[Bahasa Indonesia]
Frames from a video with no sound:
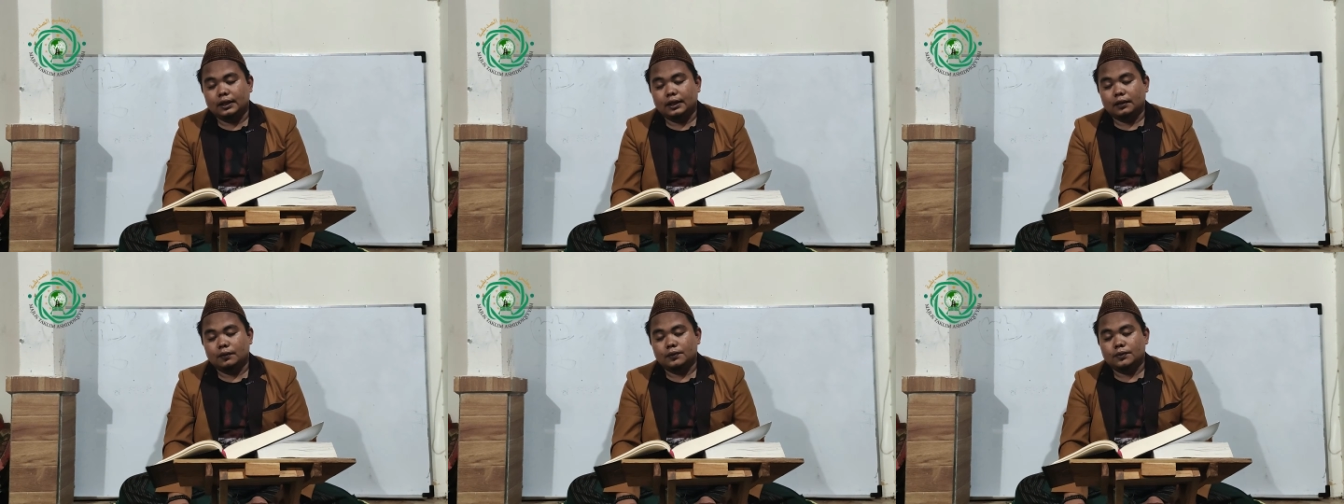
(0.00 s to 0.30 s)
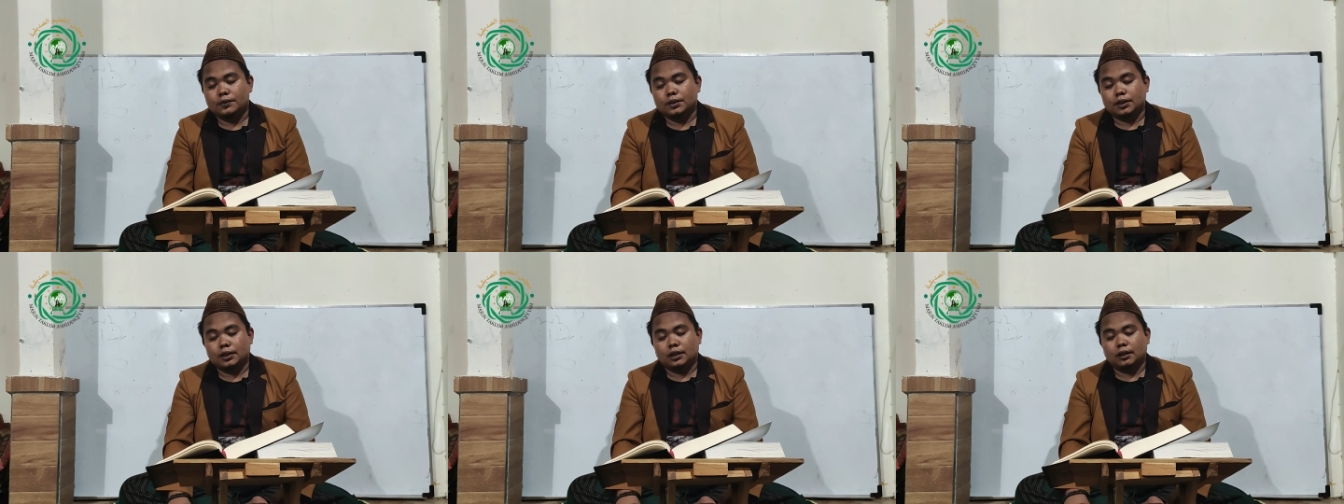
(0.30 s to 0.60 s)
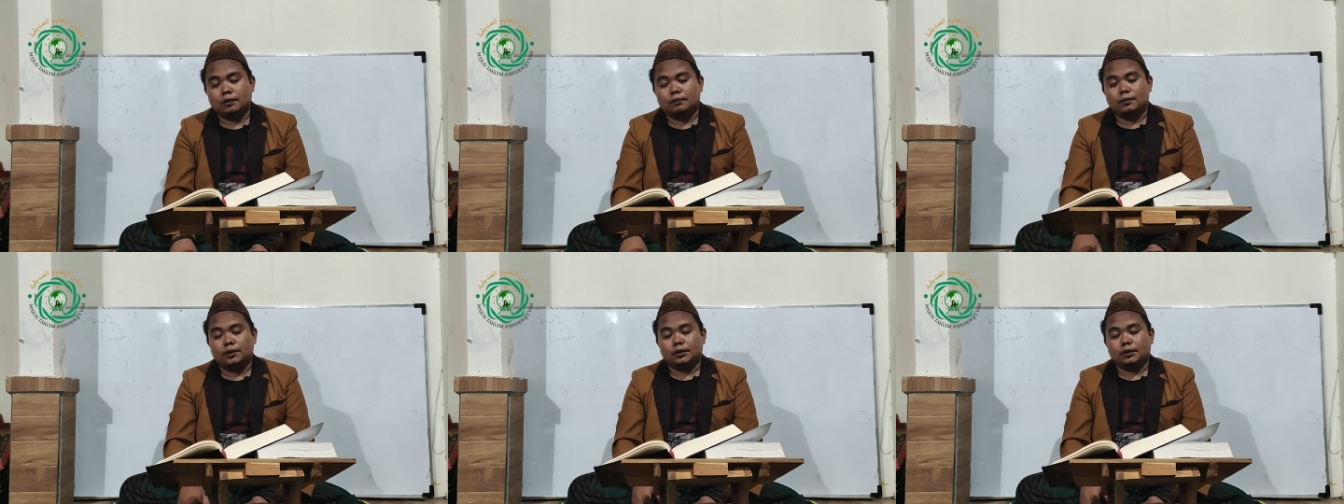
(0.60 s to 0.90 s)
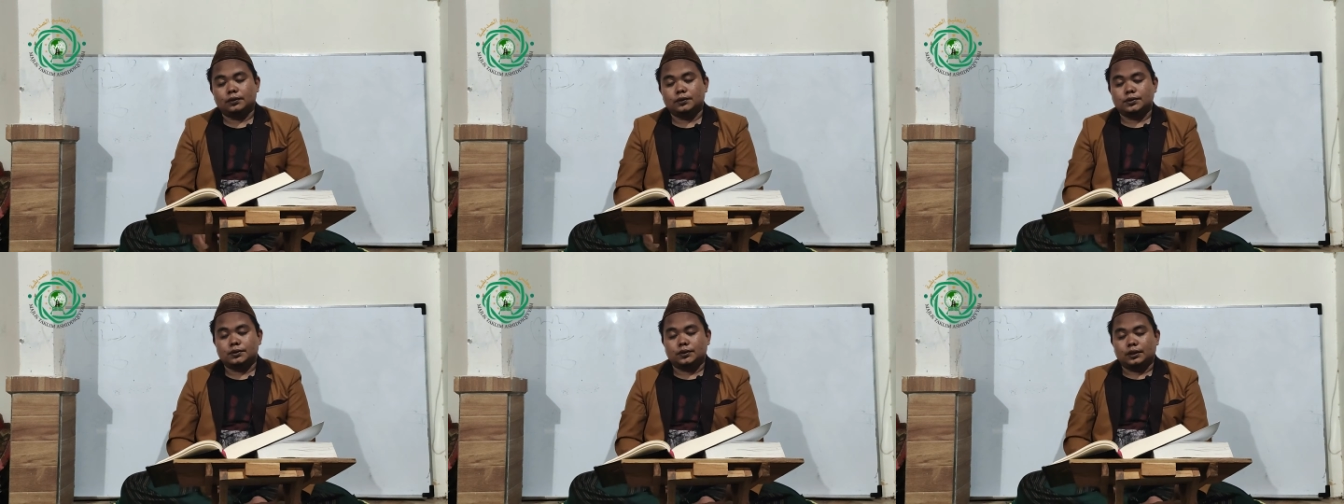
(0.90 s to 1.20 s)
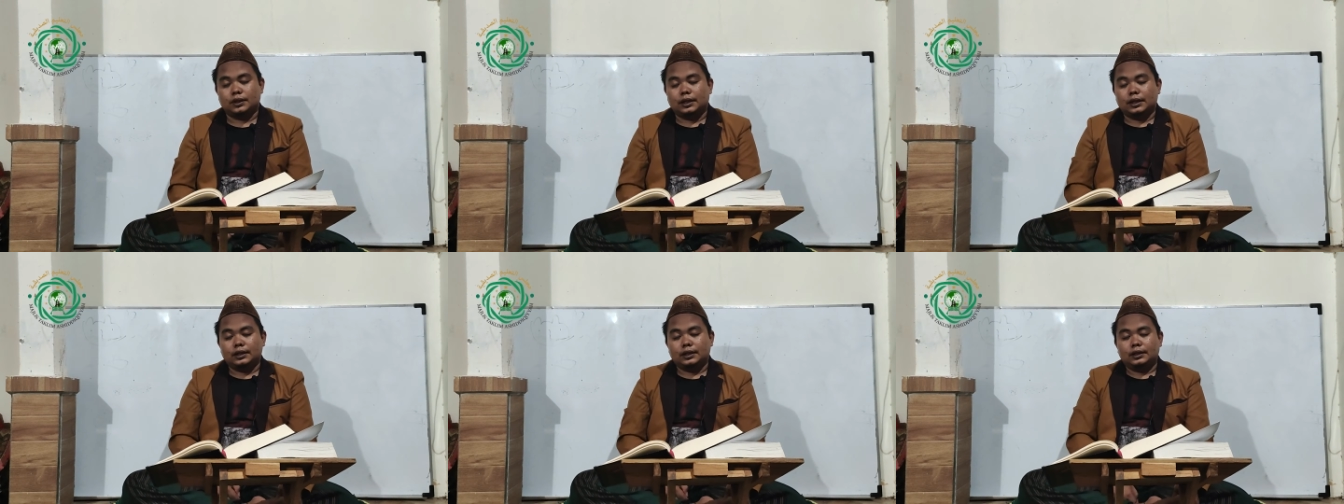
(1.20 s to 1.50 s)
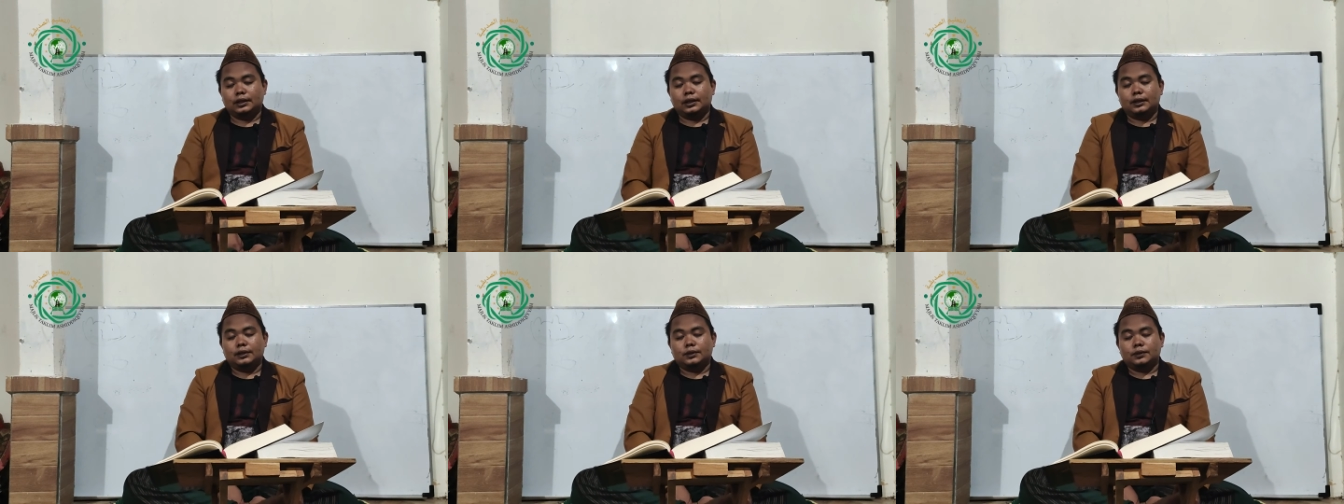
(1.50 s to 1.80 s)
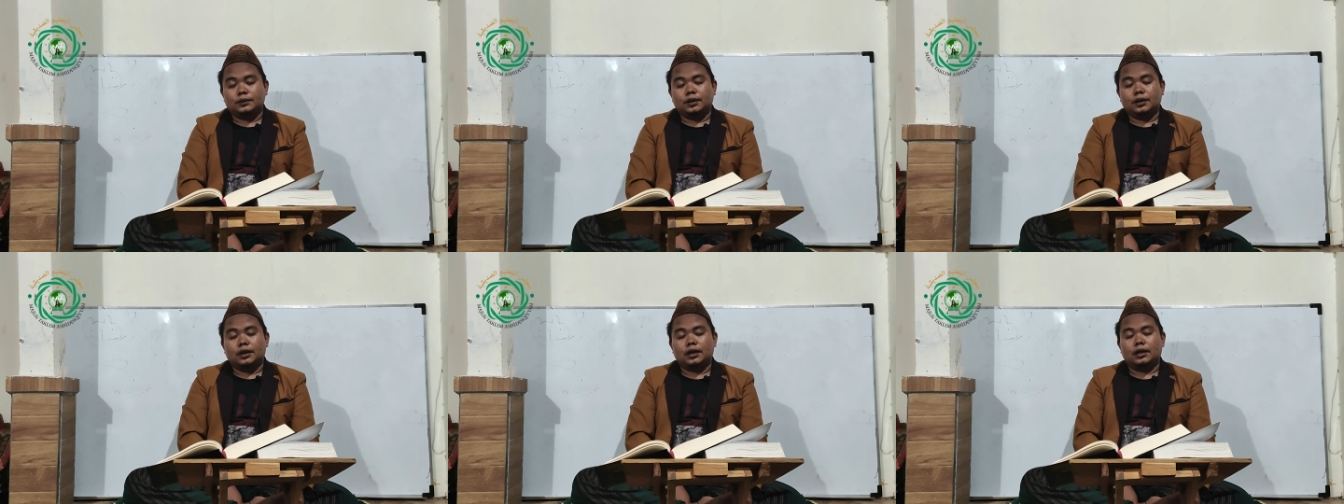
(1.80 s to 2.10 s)
harus di dalam waktu sholat, dia
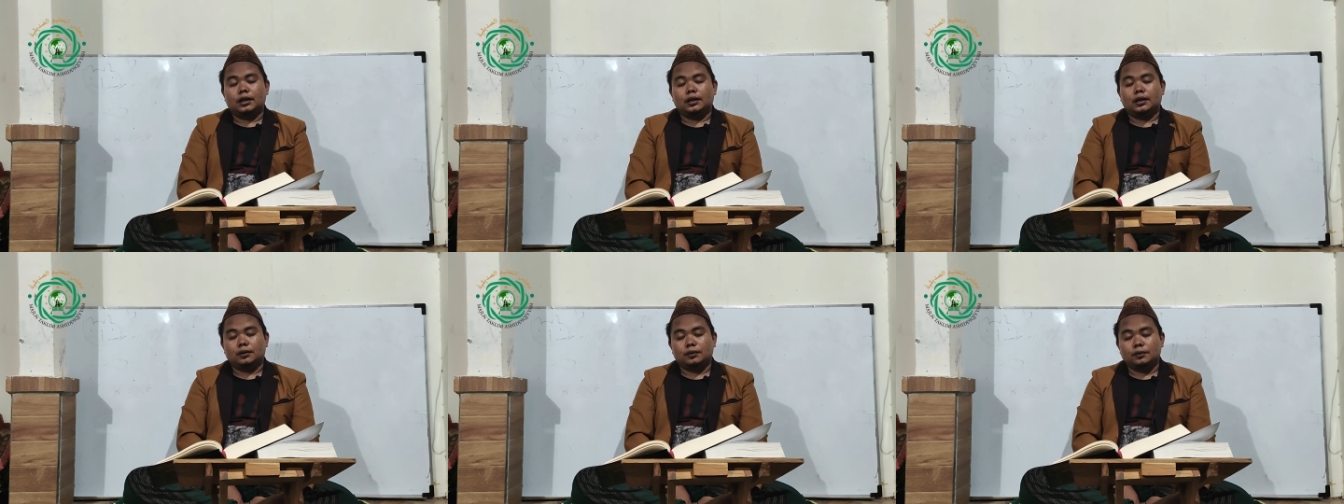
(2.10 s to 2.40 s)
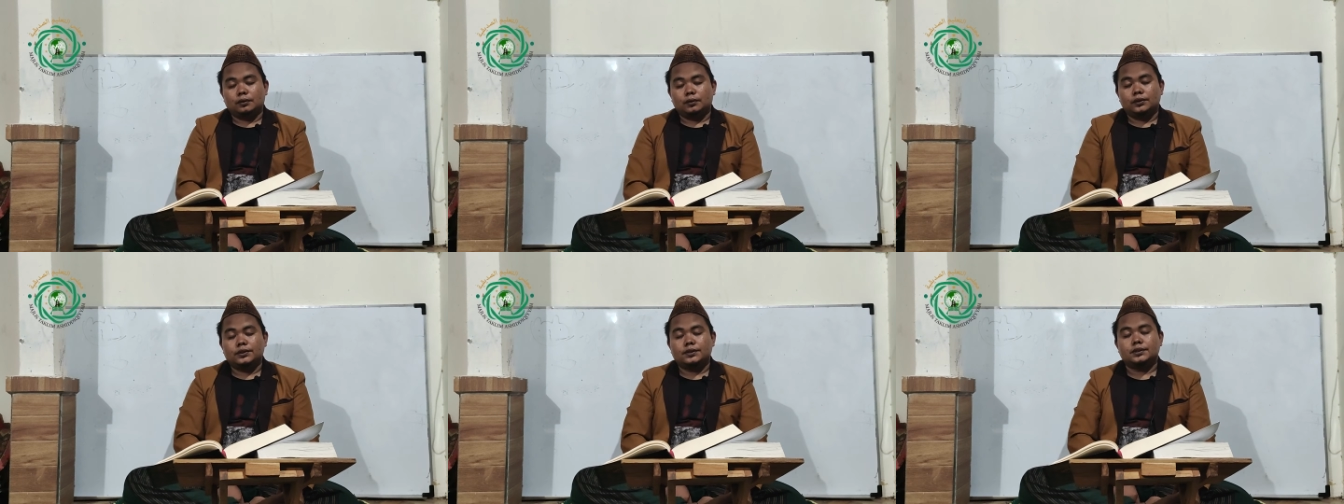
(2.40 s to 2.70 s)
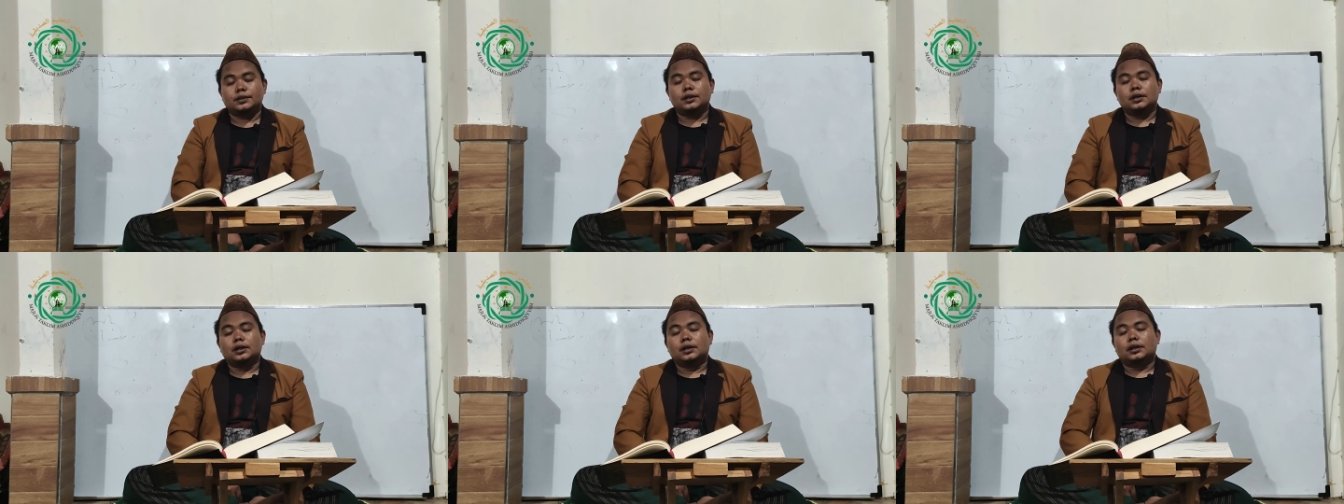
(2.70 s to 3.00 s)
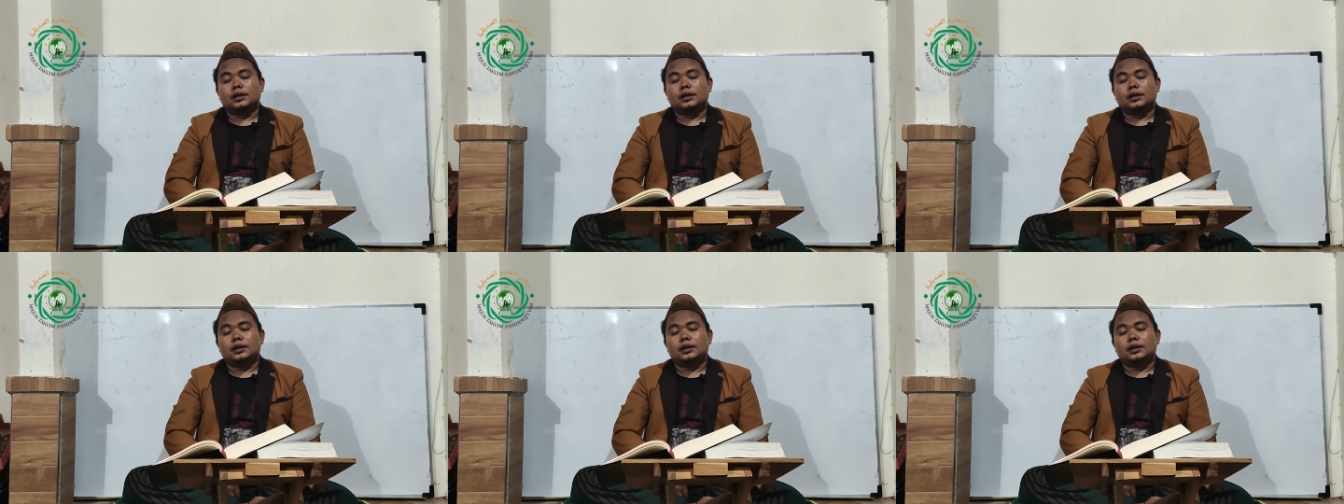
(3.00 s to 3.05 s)
juga harus